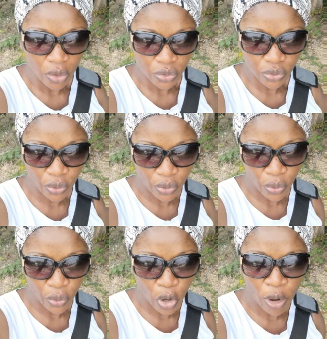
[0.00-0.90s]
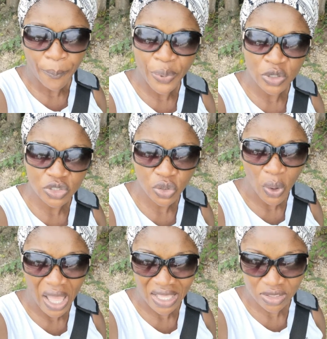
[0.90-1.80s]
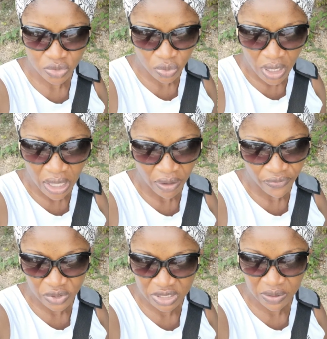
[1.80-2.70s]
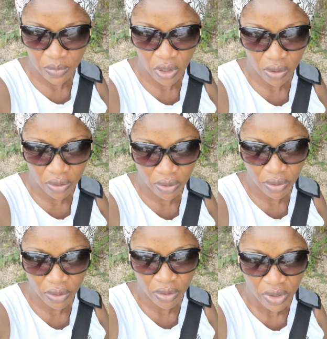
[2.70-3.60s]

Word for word: Donc euh, en pensant à cela, forcément, euh,